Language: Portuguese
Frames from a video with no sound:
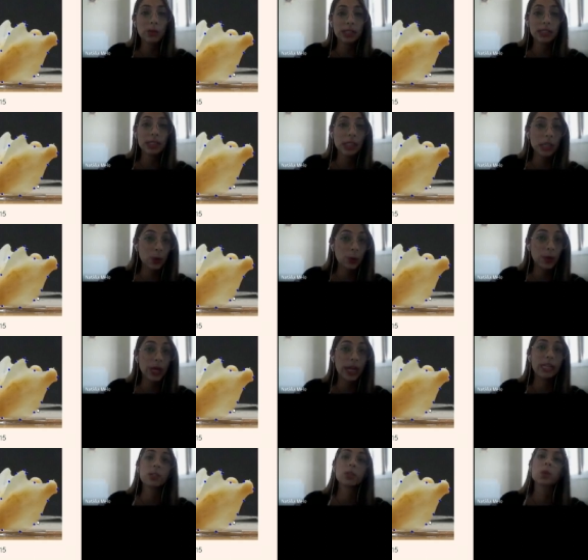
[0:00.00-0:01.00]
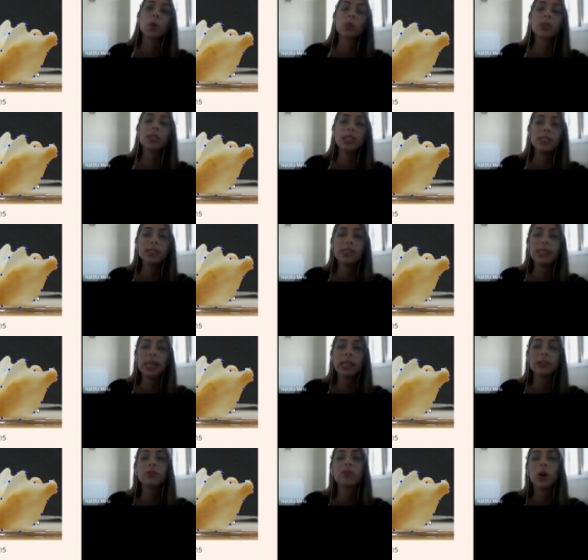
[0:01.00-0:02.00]
então, eles
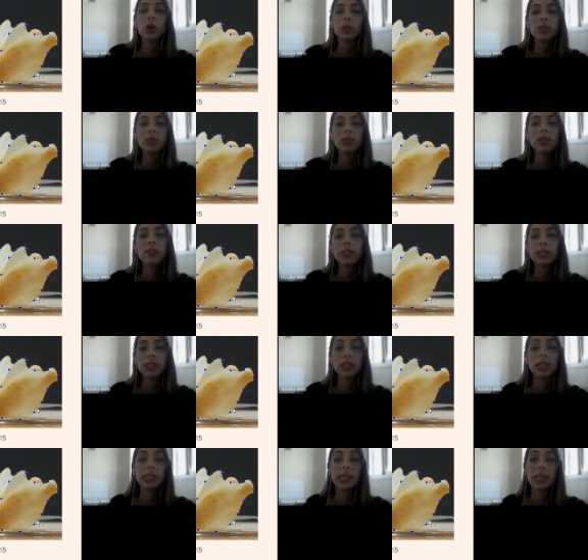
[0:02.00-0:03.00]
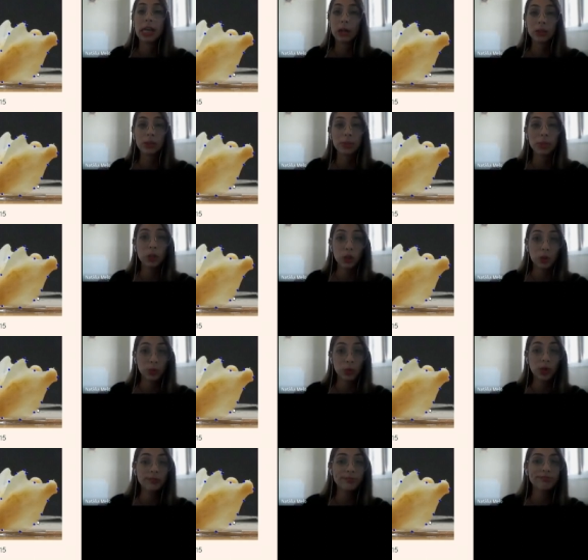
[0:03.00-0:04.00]
consistem em fotos de vista lateral da
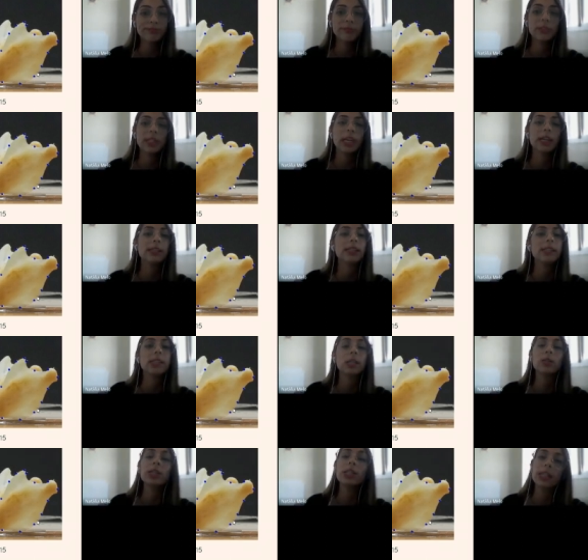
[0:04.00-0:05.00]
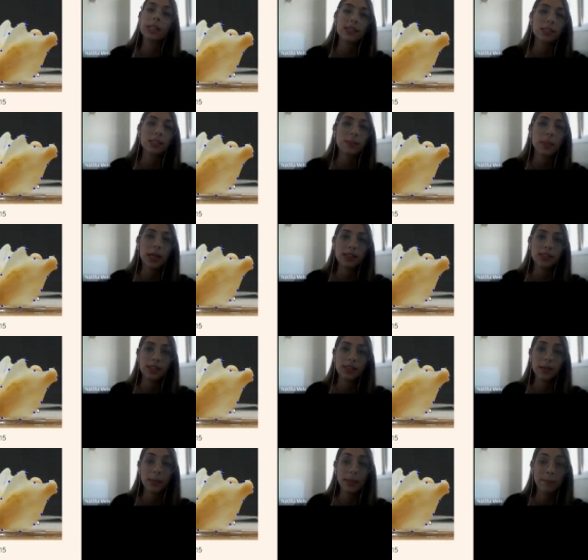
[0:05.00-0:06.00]
mandíbula, né, de 103 espécies
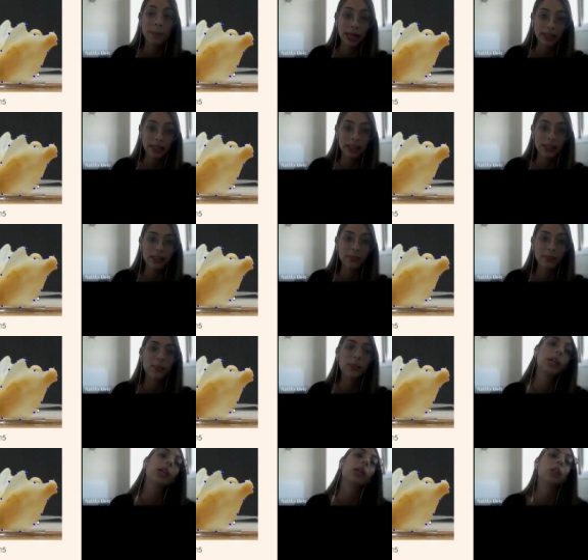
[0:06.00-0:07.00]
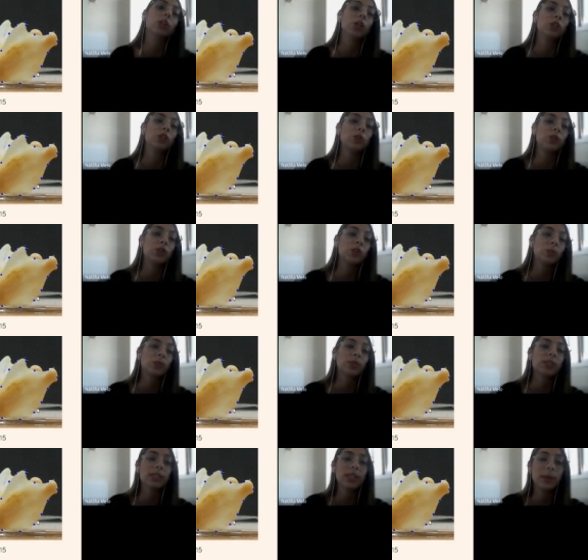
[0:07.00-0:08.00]
de primatas. Nós
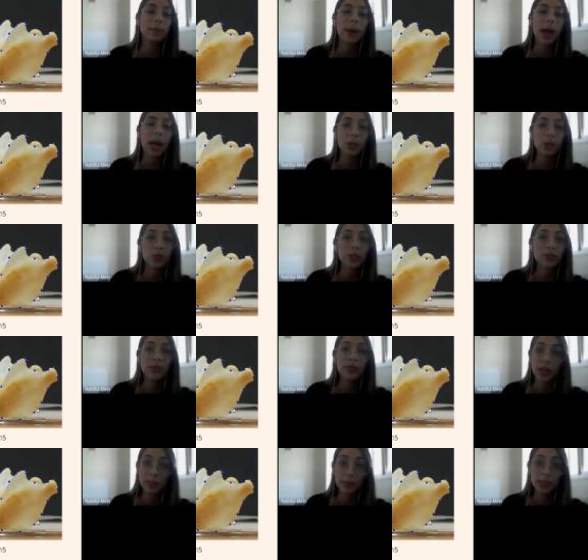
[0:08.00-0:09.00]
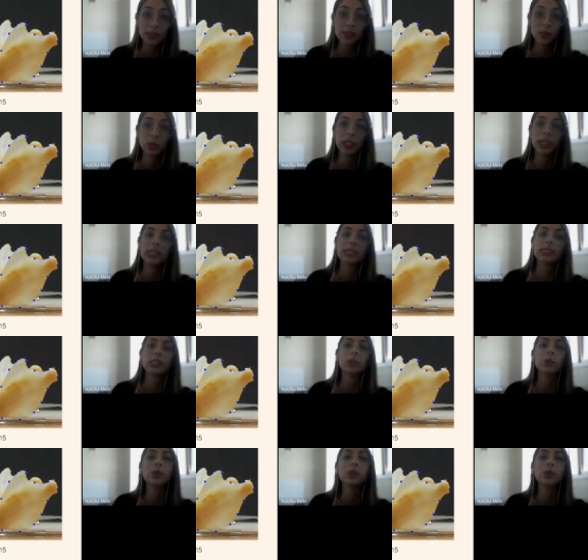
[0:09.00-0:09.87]
dividimos entre machos e fêmeas, totalizando